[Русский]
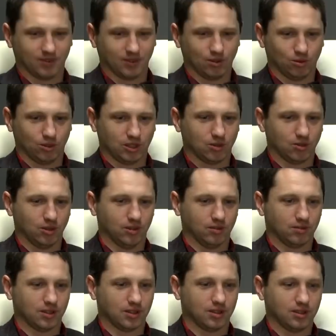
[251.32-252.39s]
ну, такой,
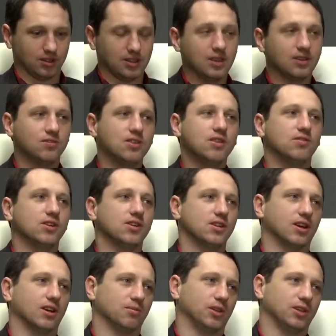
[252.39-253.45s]
не в
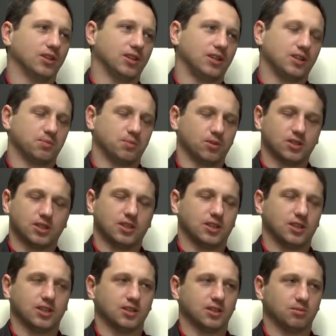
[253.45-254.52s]
деньгах был интерес, просто
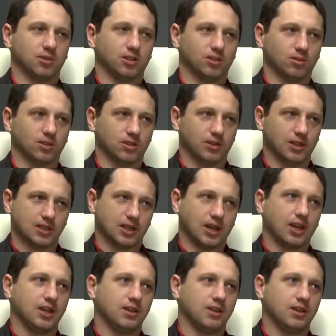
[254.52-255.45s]
интересно было тусоваться. Плюс а